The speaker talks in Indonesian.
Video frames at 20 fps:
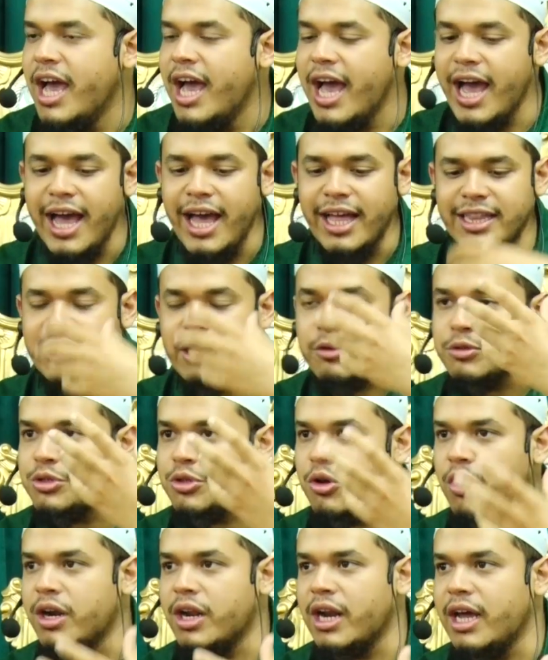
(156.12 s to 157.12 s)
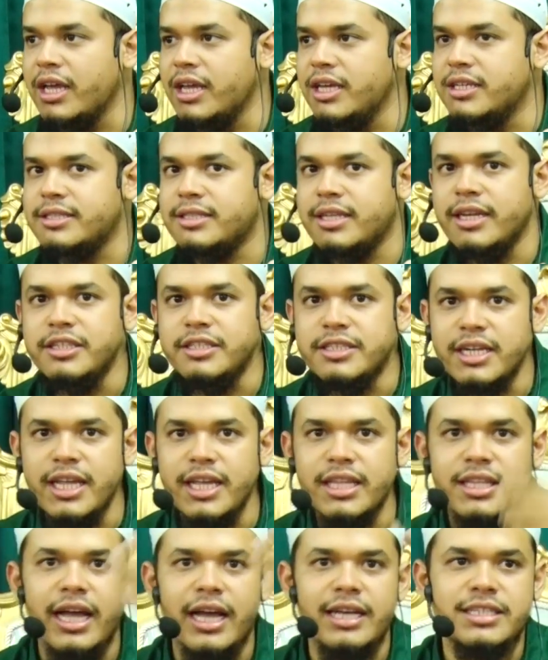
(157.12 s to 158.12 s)
Atau seorang istri
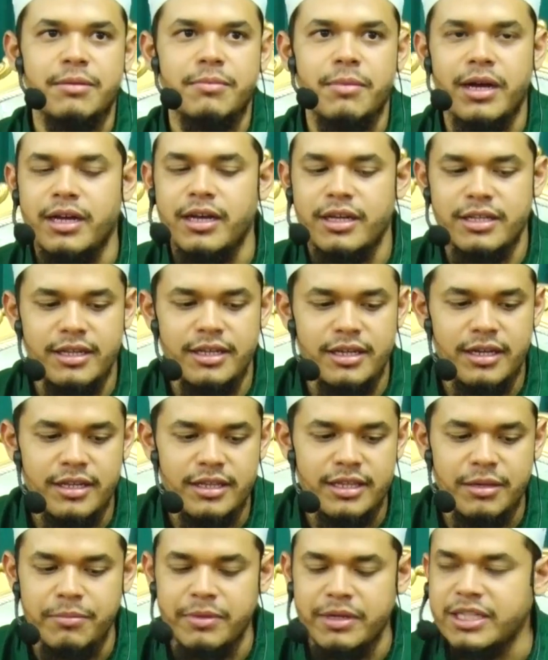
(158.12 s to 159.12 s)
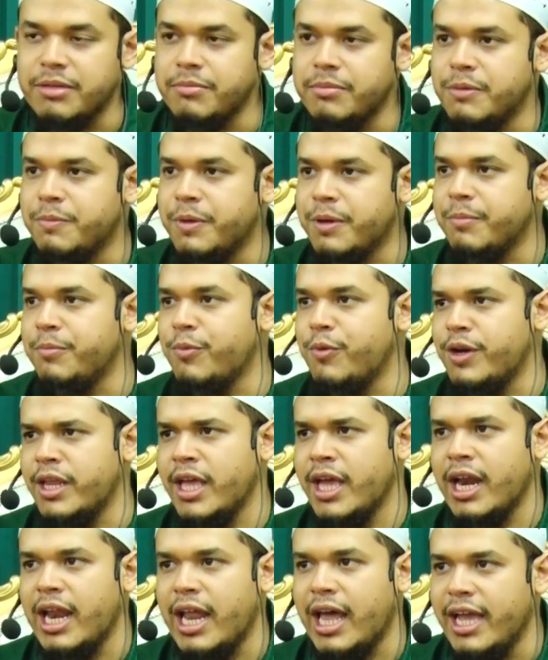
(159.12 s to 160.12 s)
cerita sama teman-teman perempuan
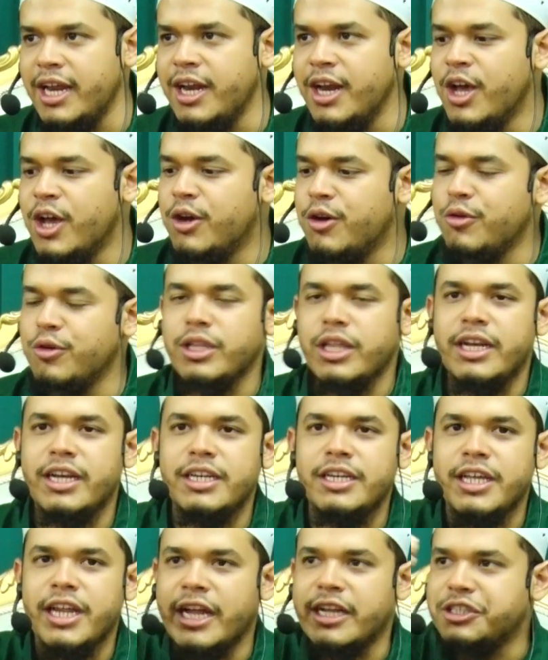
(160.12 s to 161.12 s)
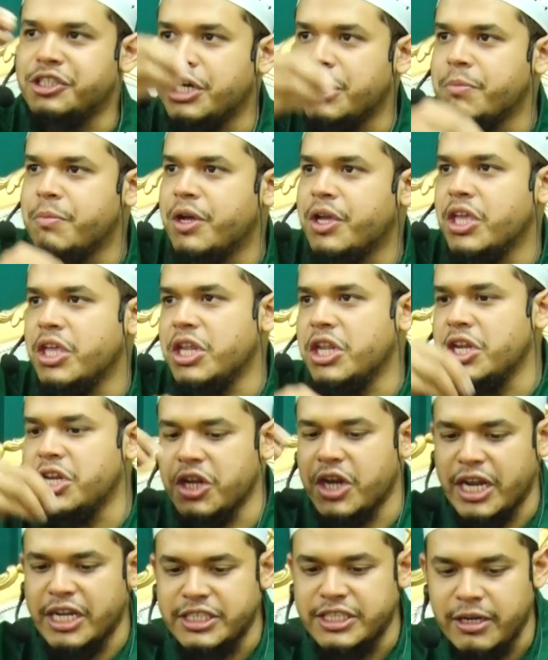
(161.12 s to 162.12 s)
yang lain, oh tadi diranjang begini,
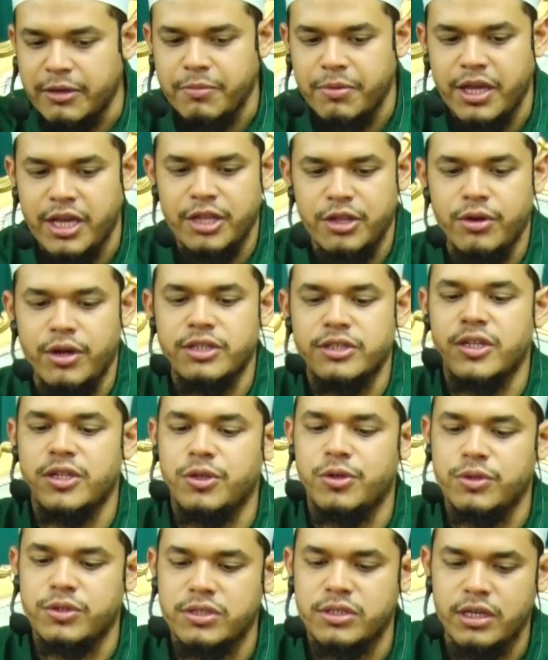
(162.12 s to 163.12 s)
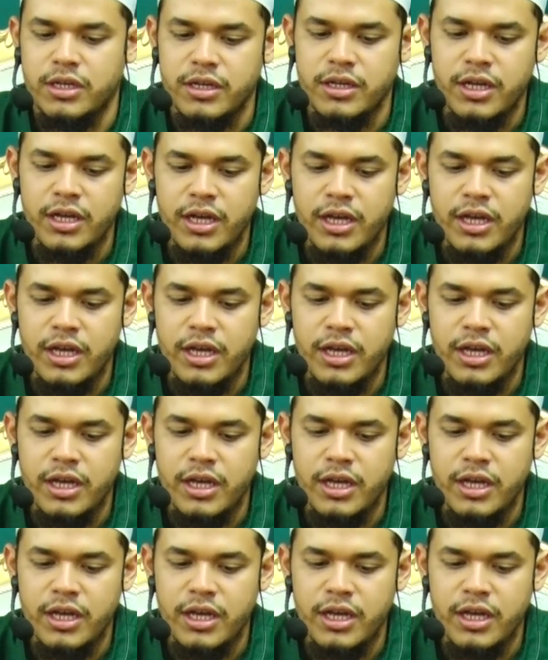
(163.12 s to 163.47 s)
diranjang begitu dan seterusnya.